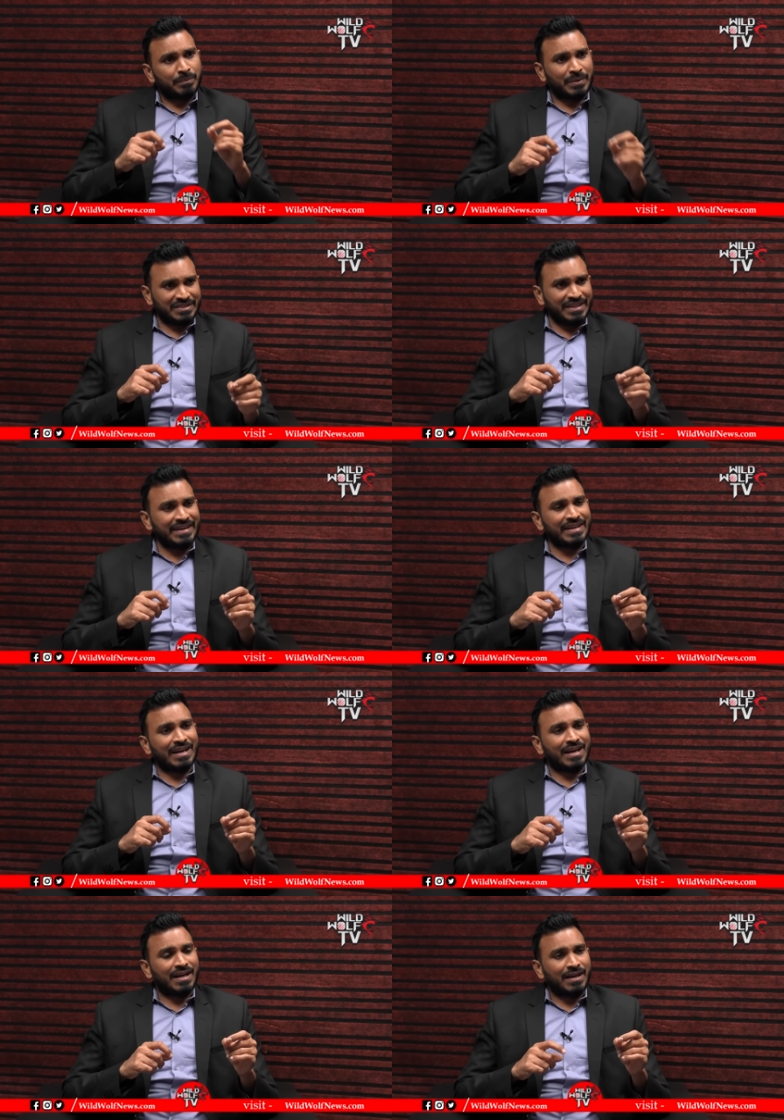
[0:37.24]

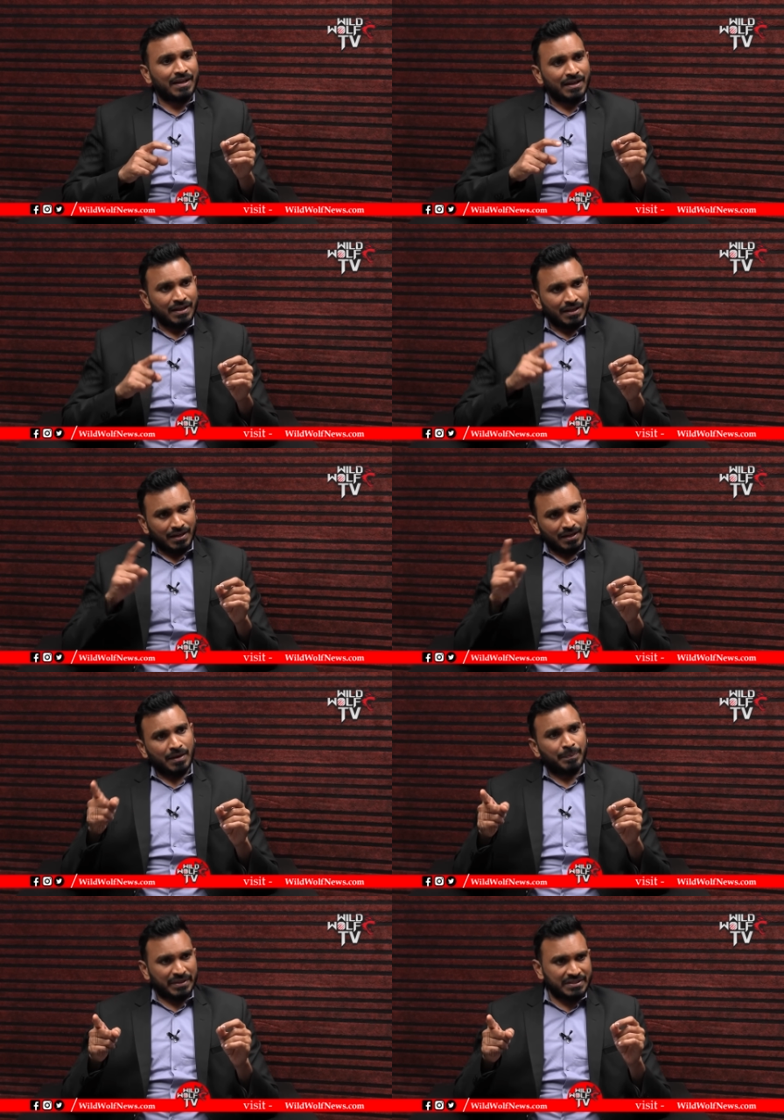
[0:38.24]
ప్రెసిడెంట్గా
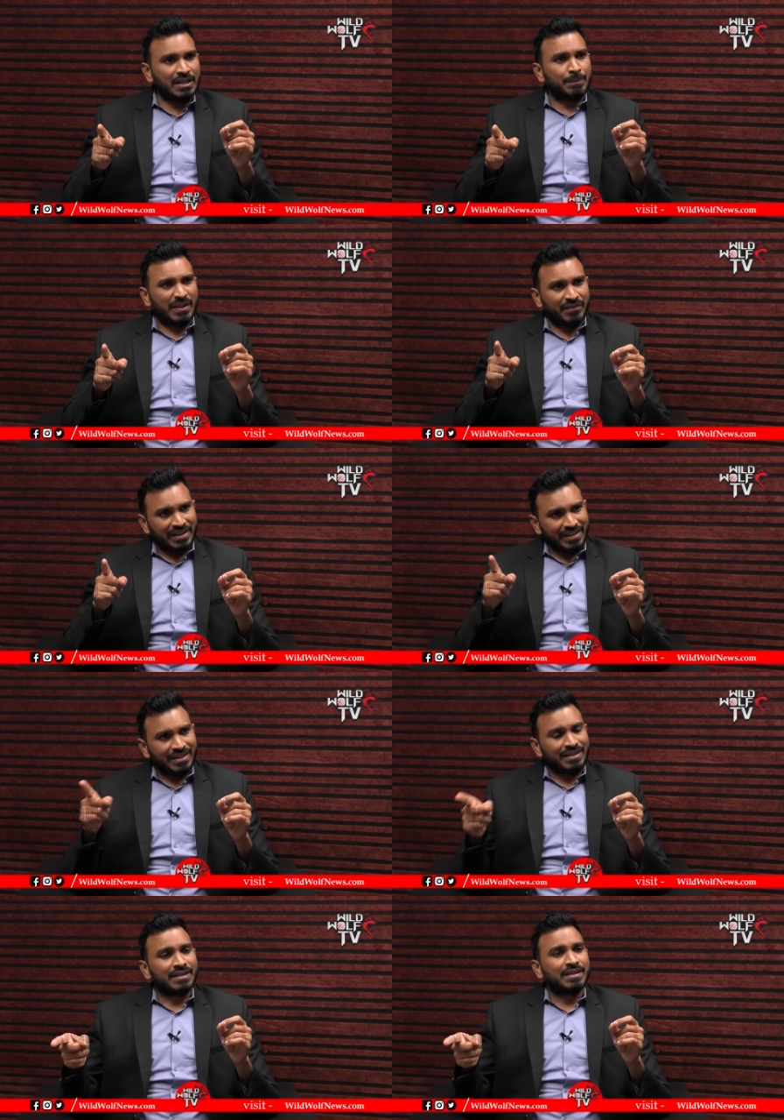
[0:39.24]
ప్రెసిడెంట్ పదవిని
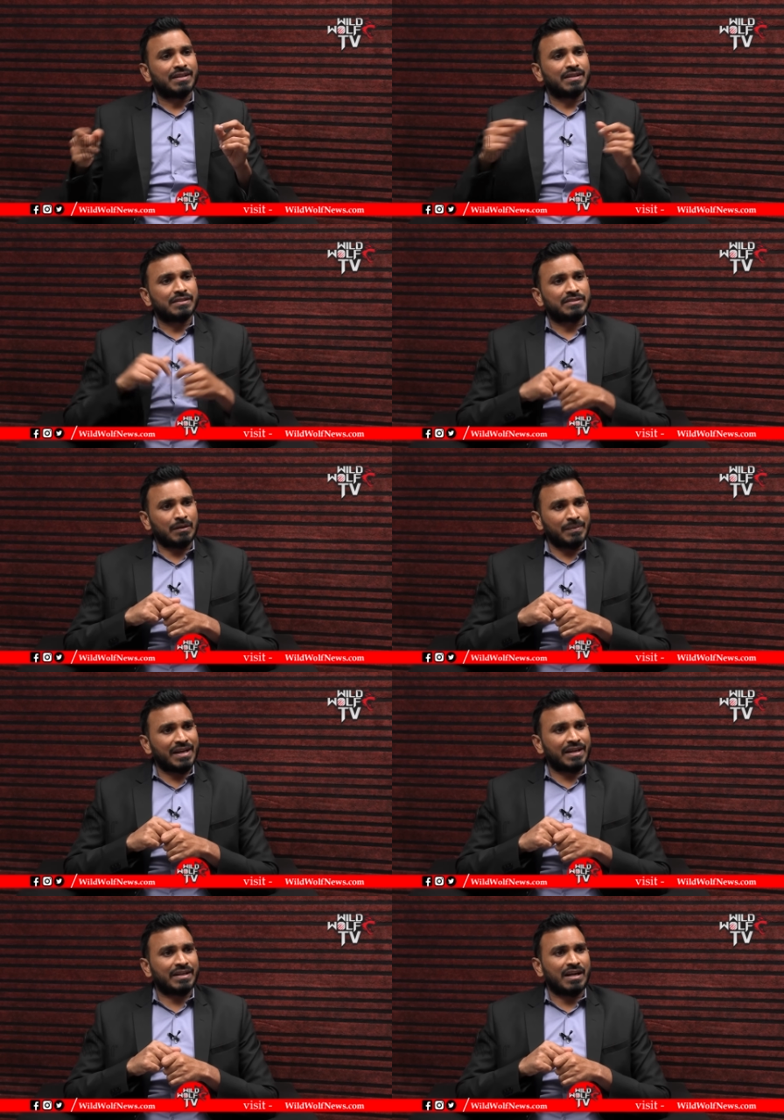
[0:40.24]
షర్మిలా
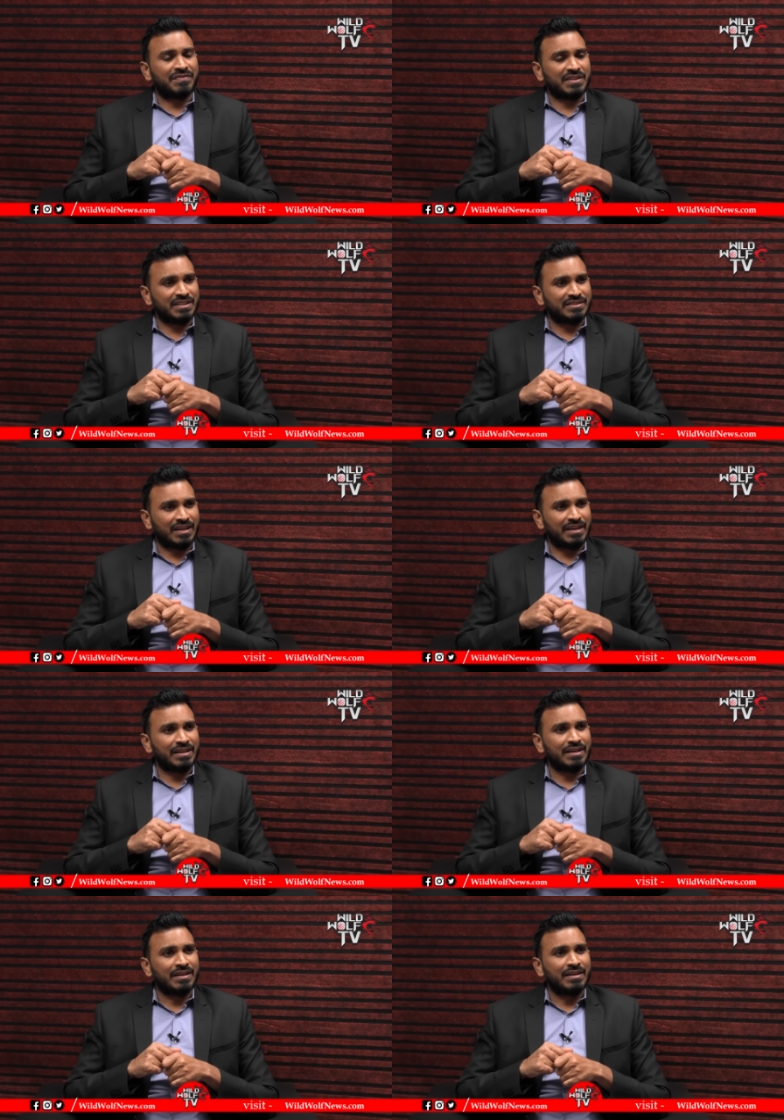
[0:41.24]
గారికి ఆఫర్ చేశారని
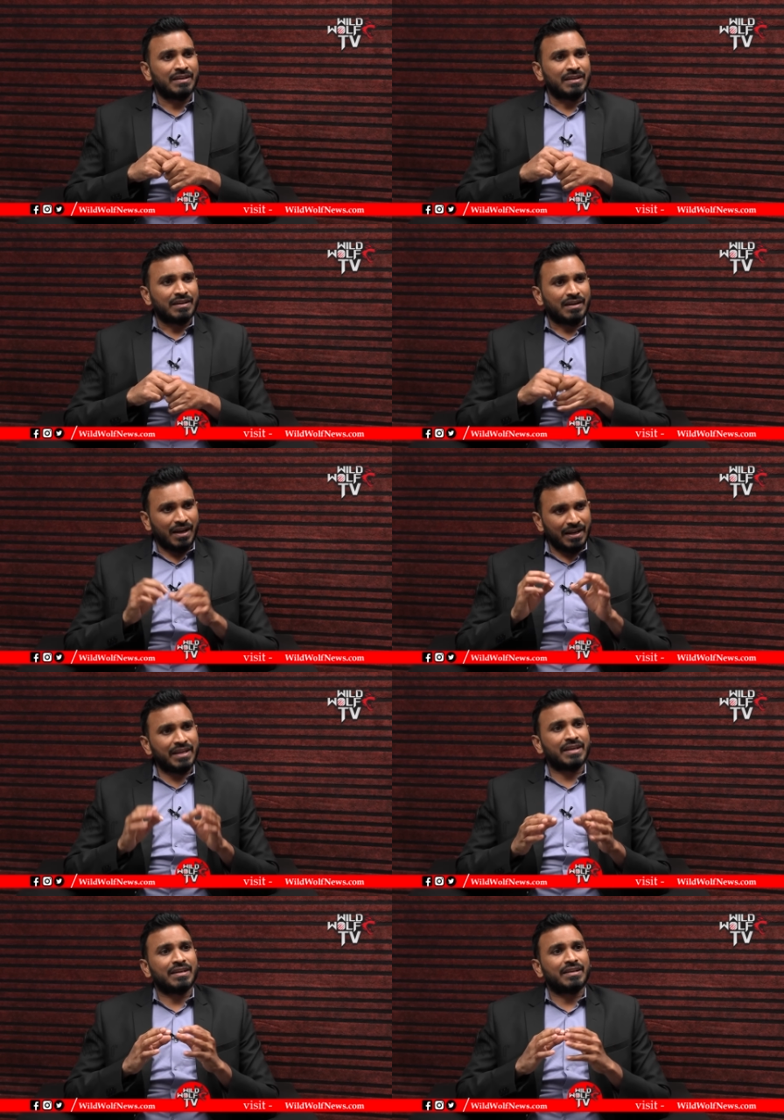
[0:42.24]

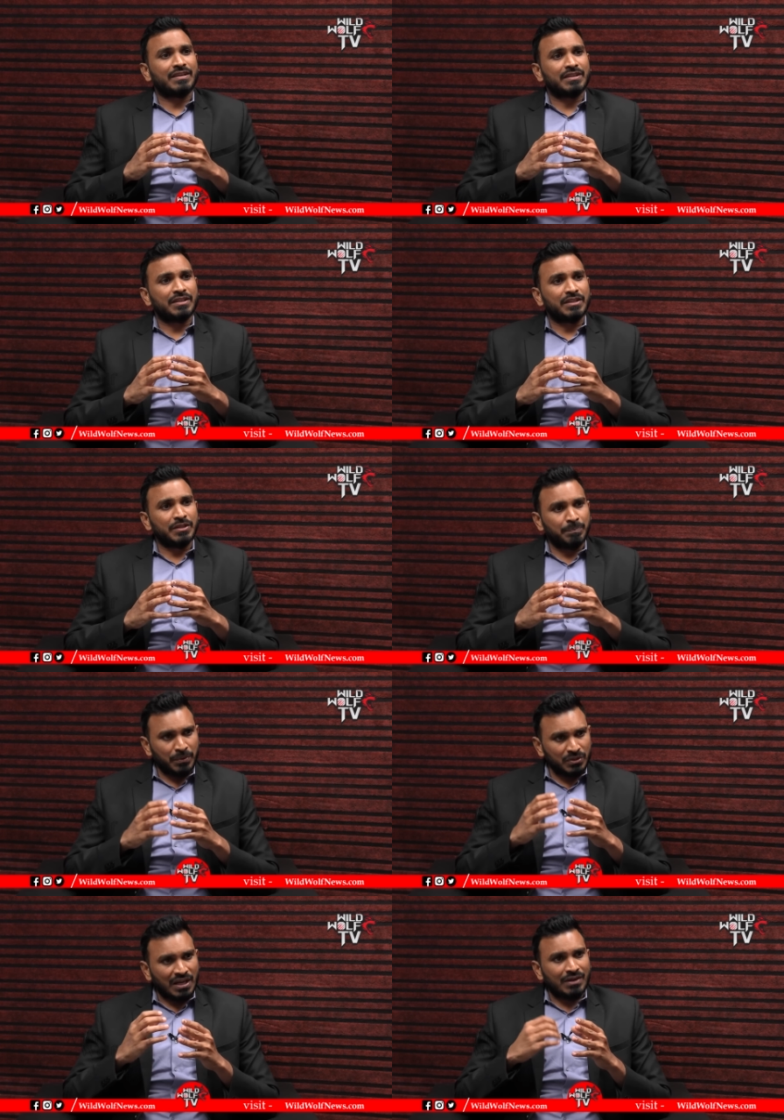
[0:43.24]
కానీ
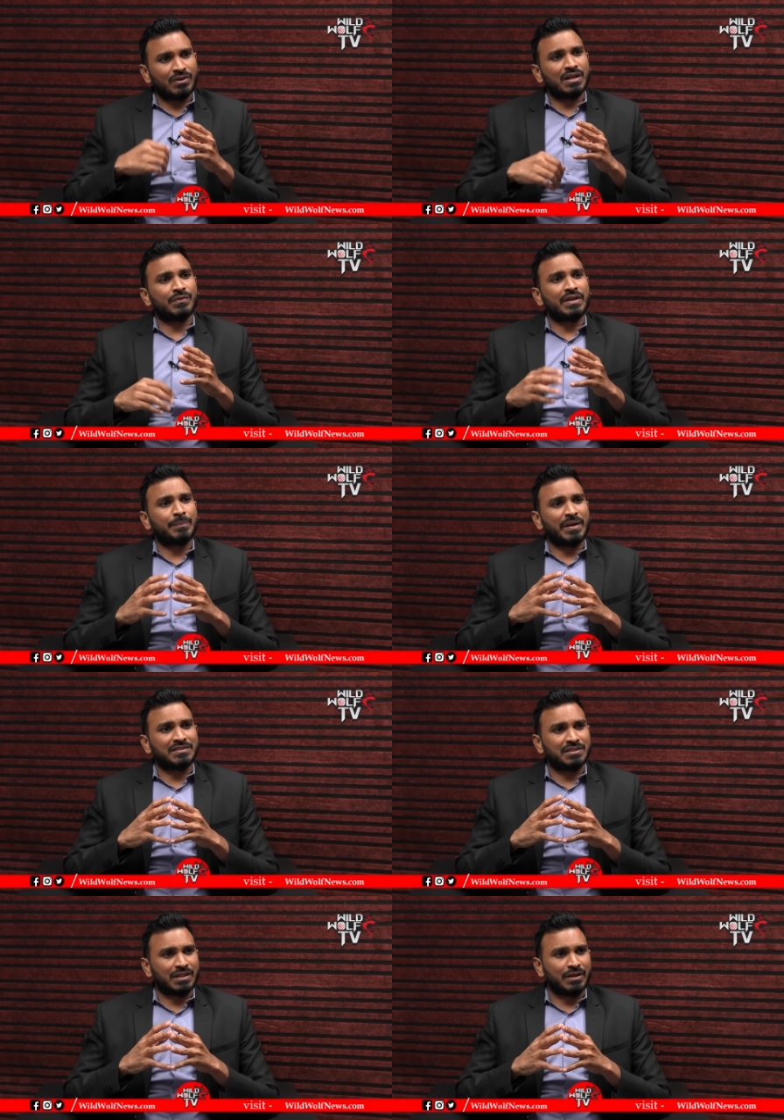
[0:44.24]
ఇప్పుడు తానున్నటువంటి
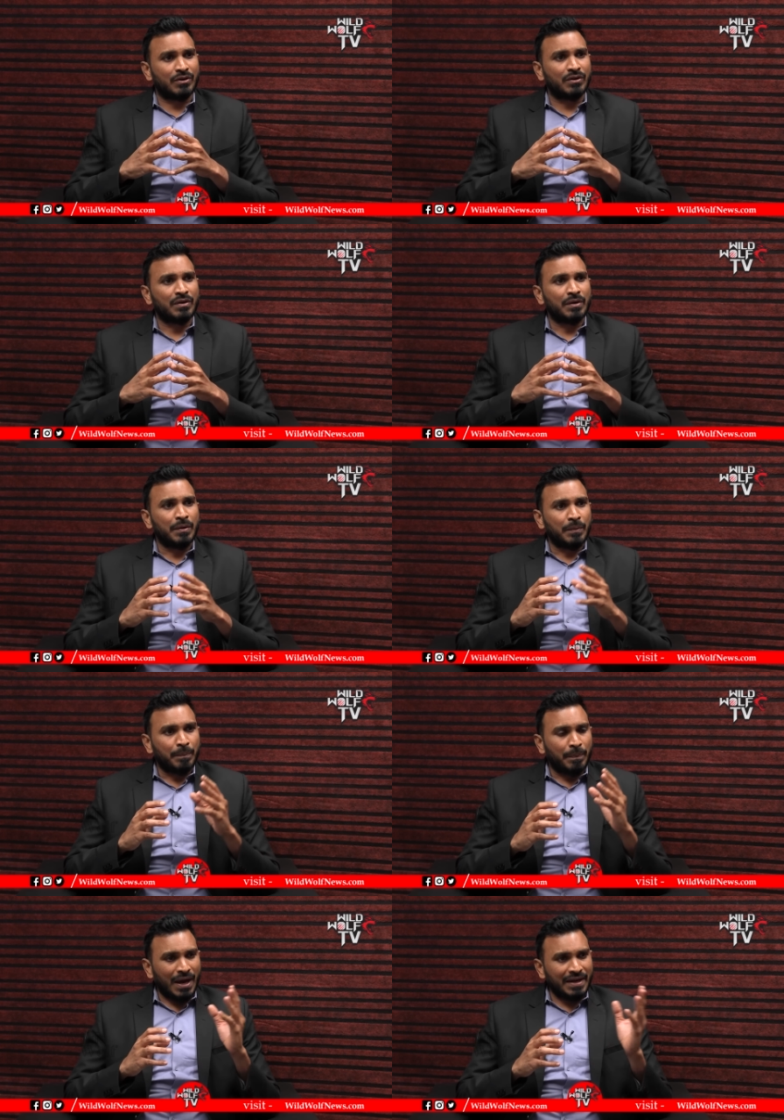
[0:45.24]
పరిస్థితుల్లో
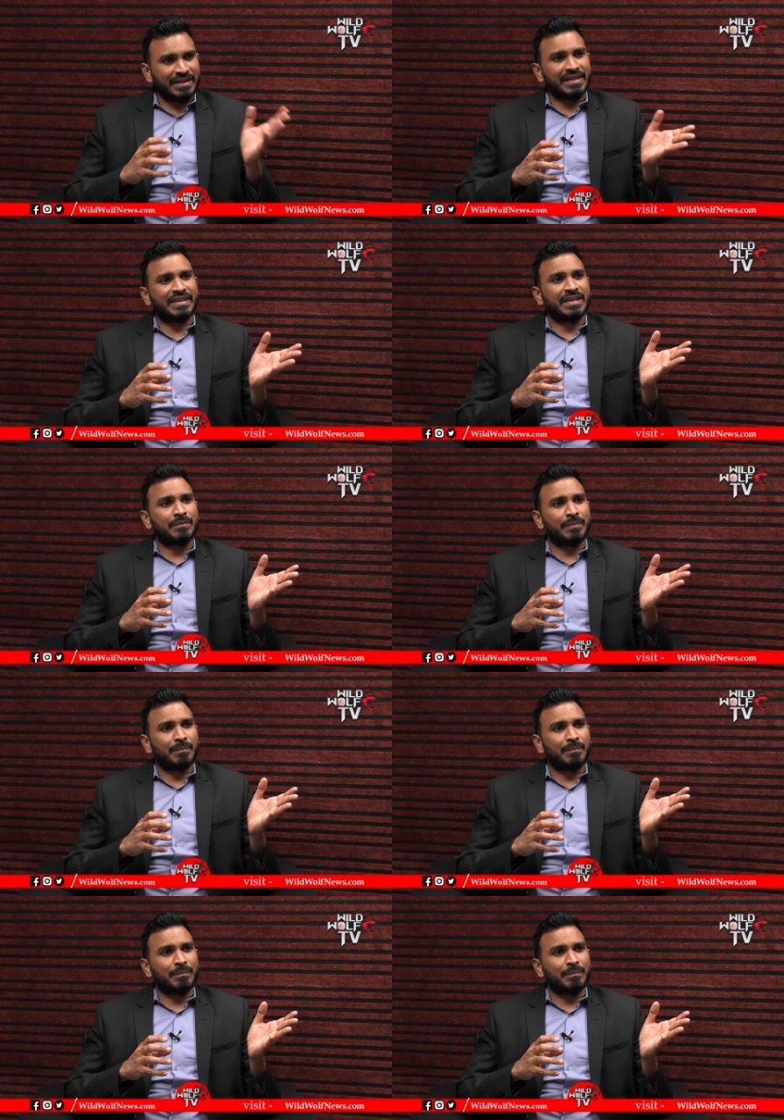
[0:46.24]
పార్టీకి